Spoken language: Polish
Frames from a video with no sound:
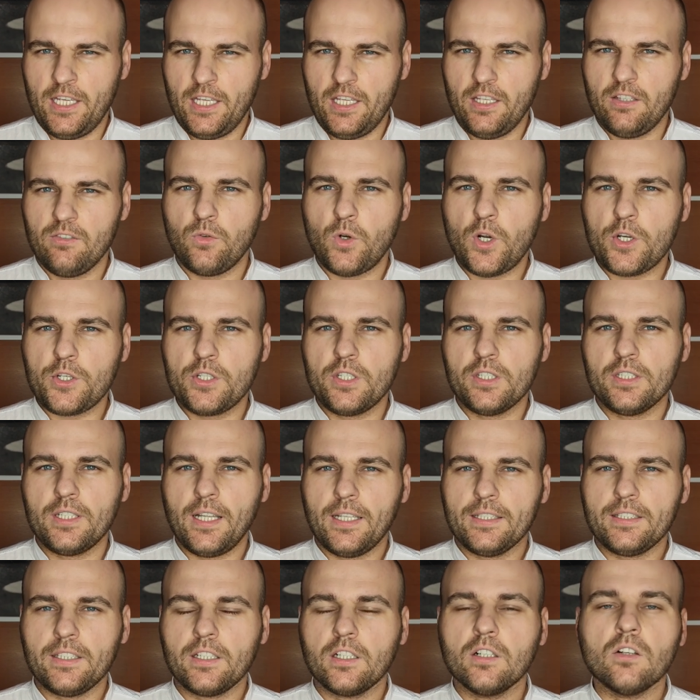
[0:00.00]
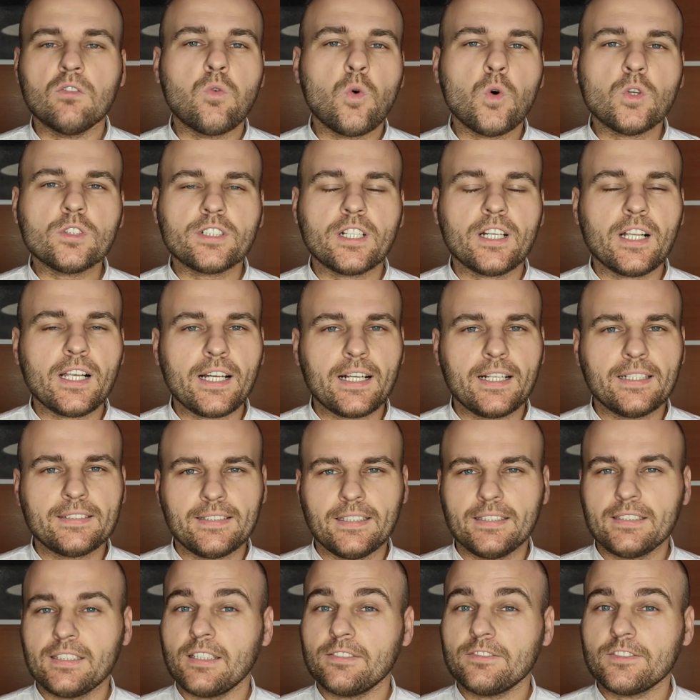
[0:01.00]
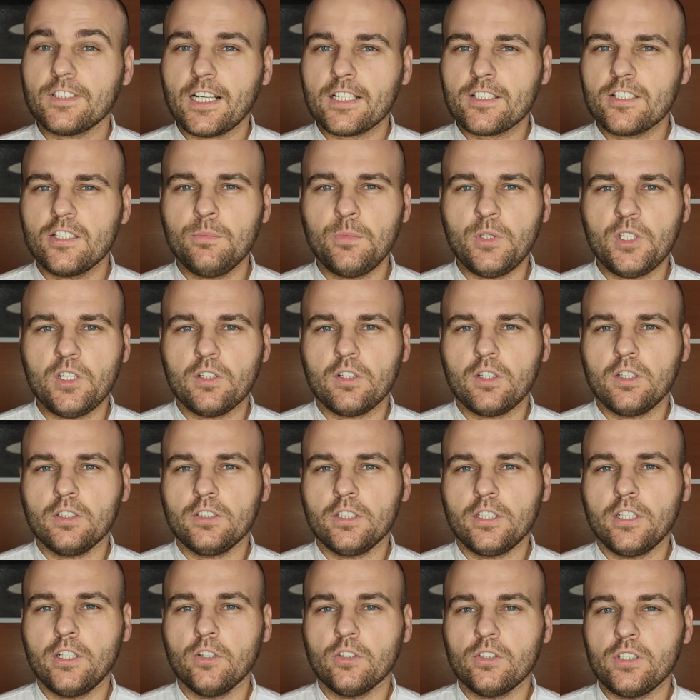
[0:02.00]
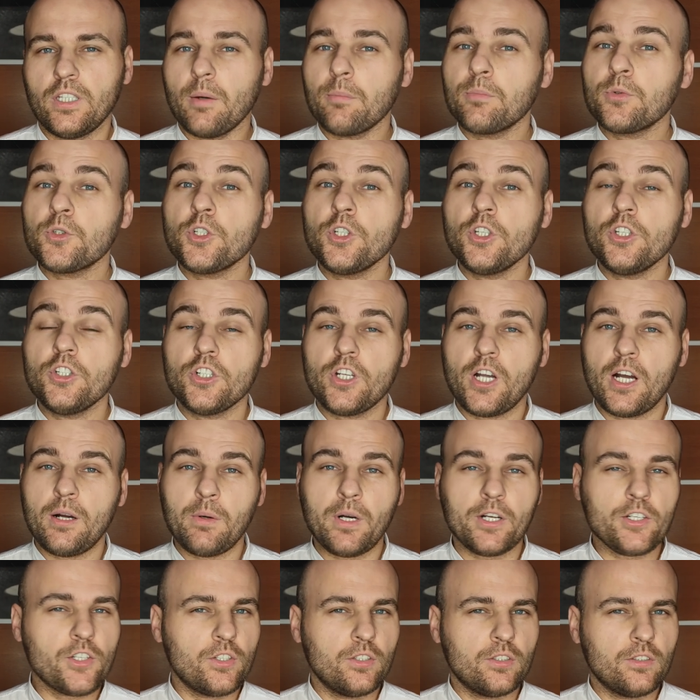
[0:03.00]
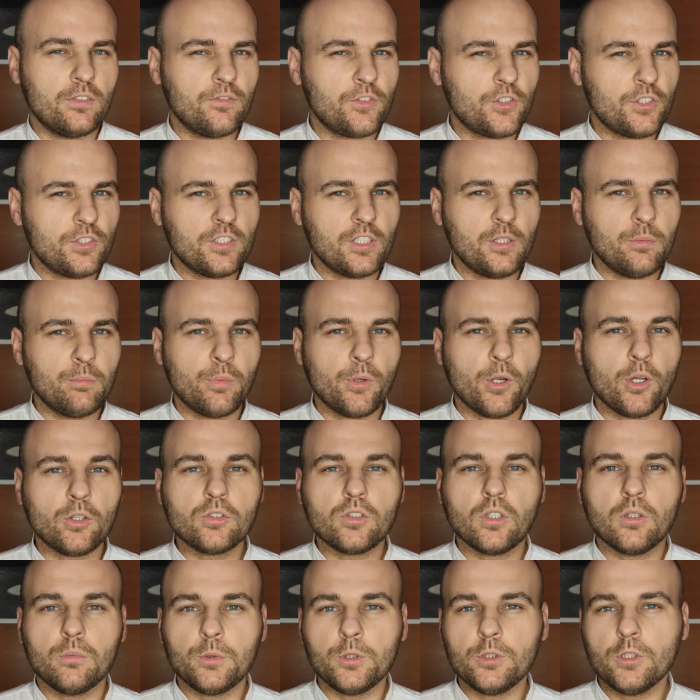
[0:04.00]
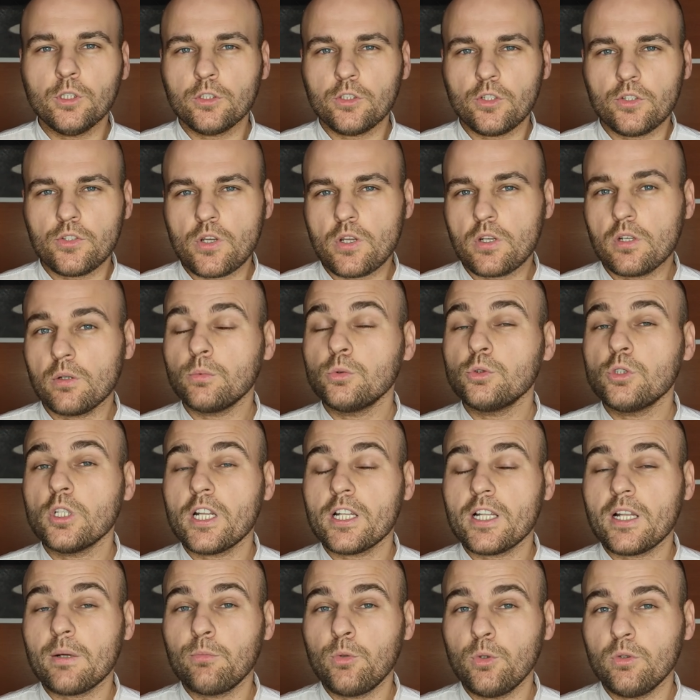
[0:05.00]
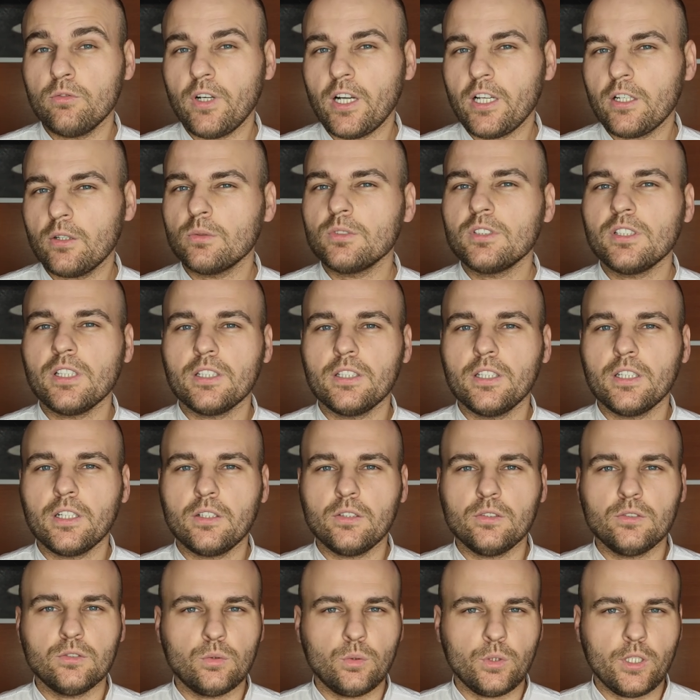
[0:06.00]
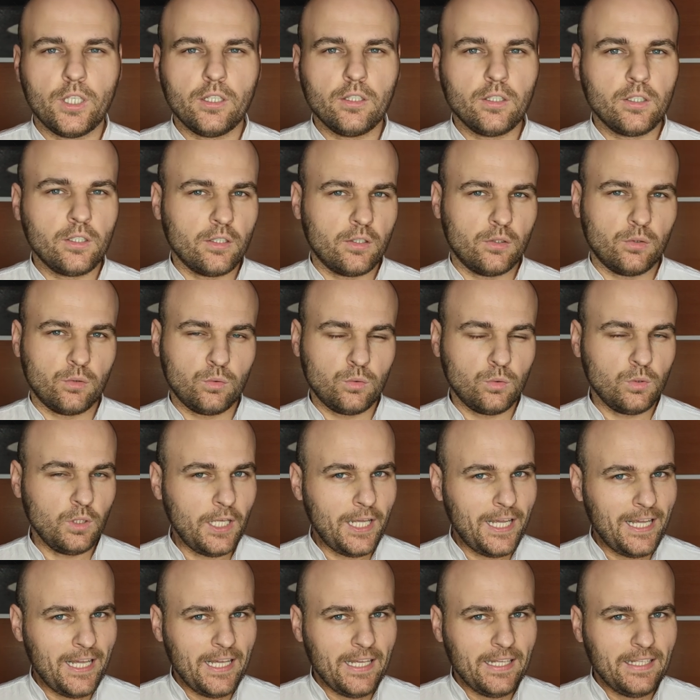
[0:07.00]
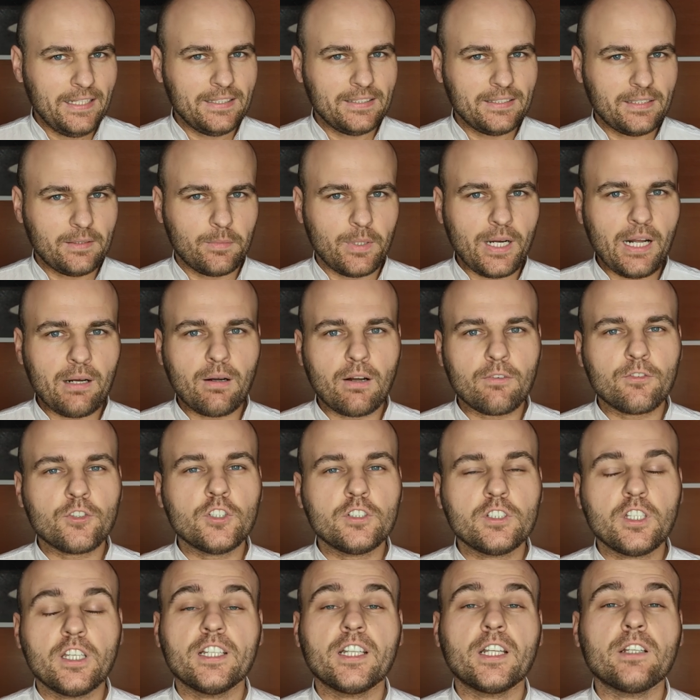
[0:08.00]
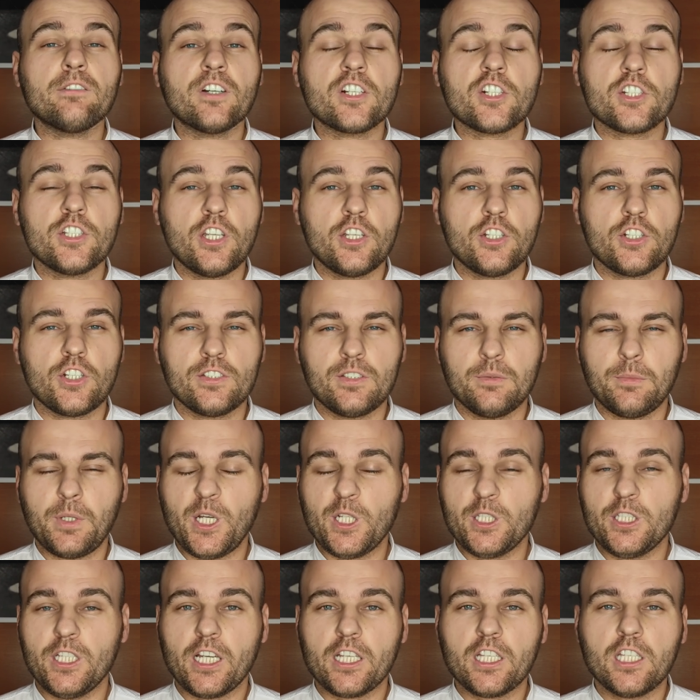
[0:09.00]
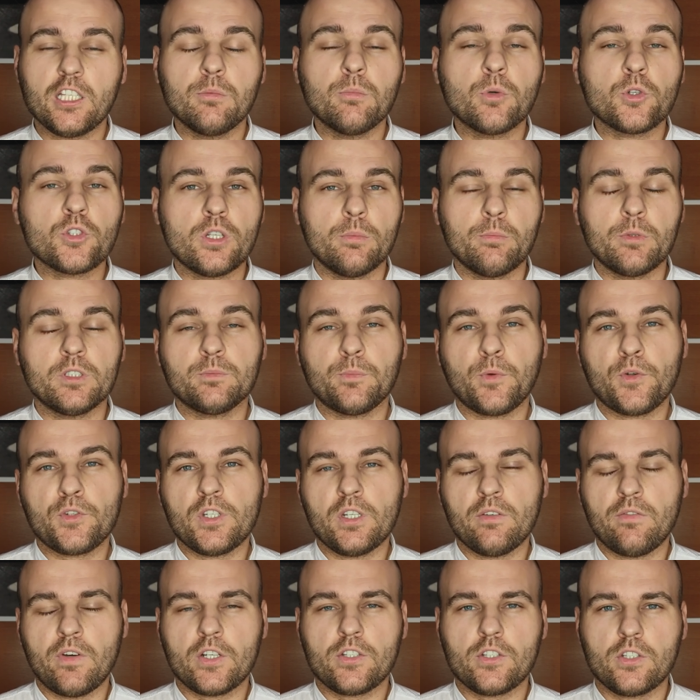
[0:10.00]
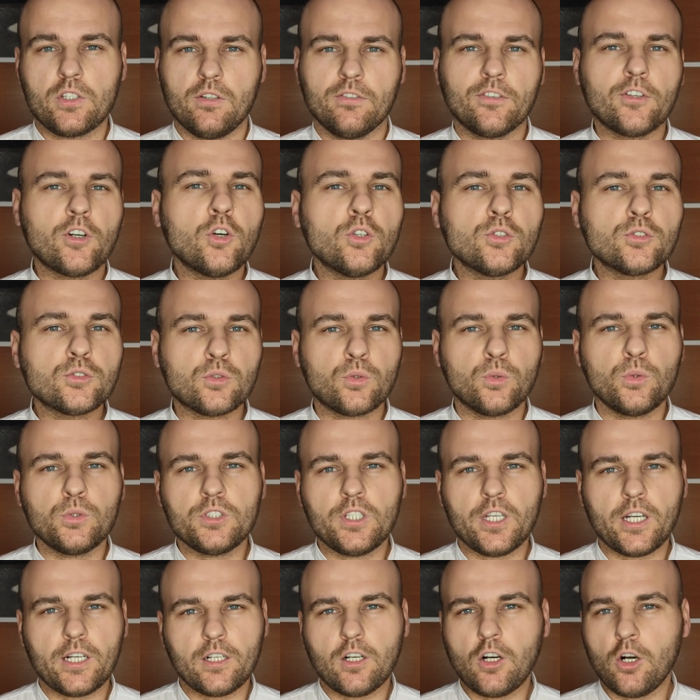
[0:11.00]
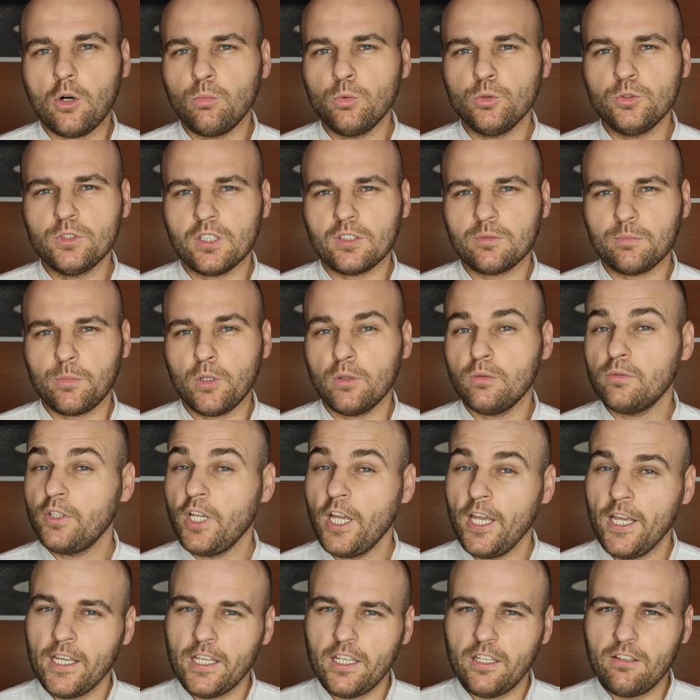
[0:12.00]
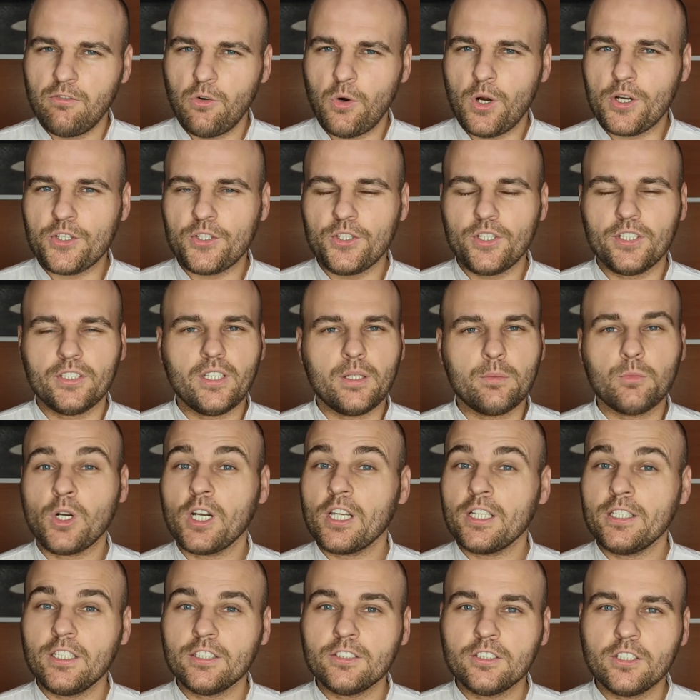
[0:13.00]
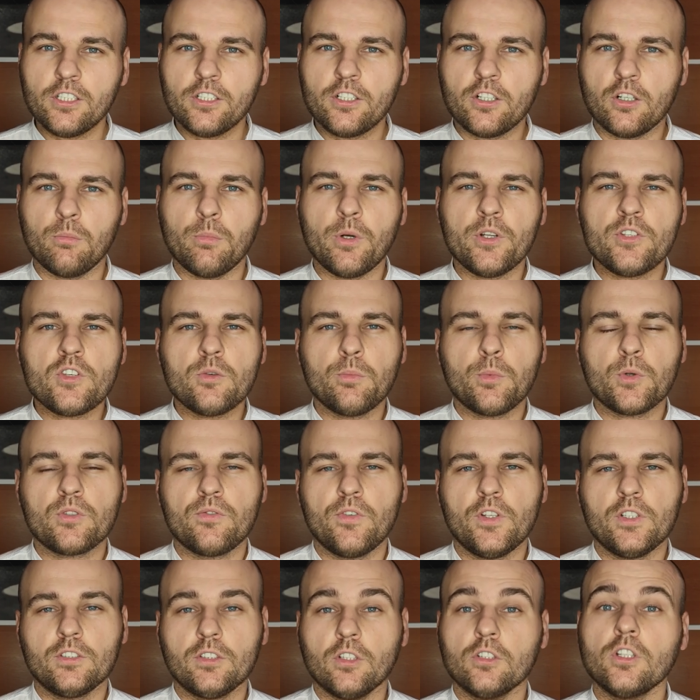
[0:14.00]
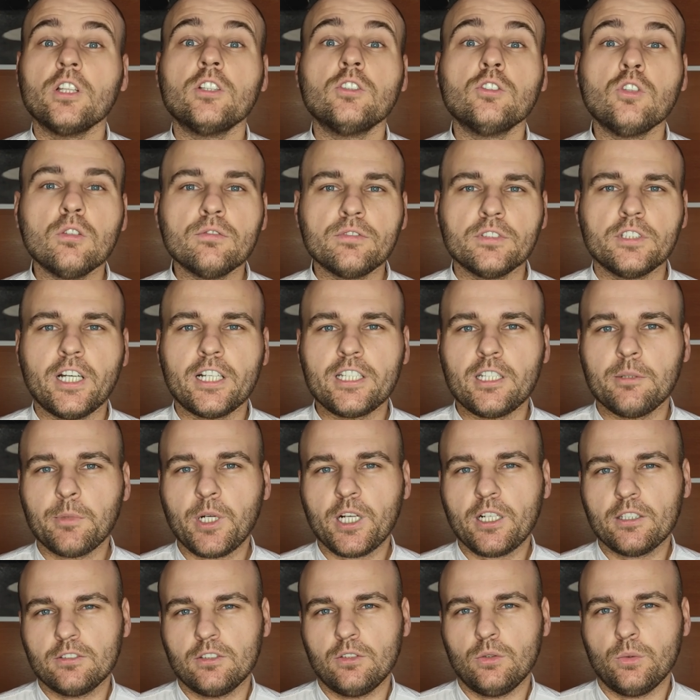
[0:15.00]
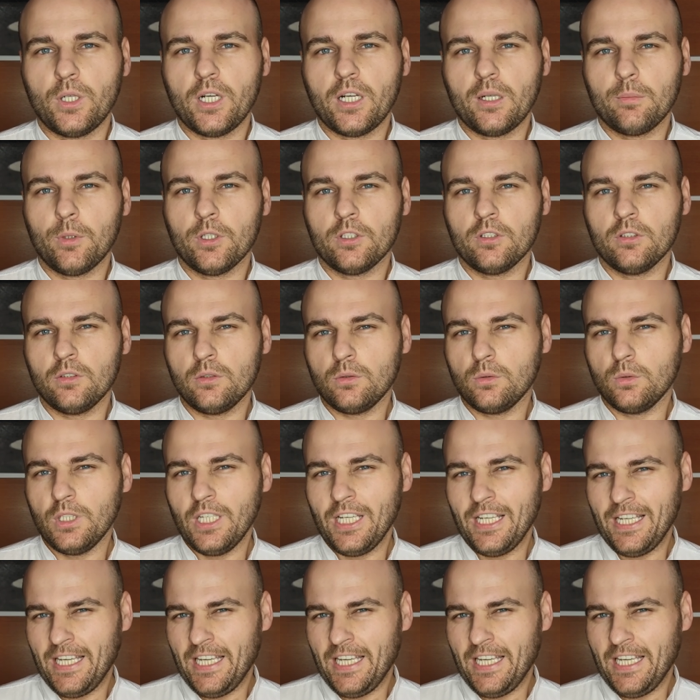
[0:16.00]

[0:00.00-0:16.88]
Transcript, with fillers: i właśnie dlatego włoska La Gazeta w trakcie minionego tygodnia przyjrzała się tym wszystkim plotkom i doniesieniom, które napływają z jednego i z drugiego kierunku i zebrała wszystkie najważniejsze zmiany, jakich możemy spodziewać się w konstrukcjach obu zespołów i właśnie temu, ale nie tylko, będzie poświęcone to wydanie magazynu Habatoku.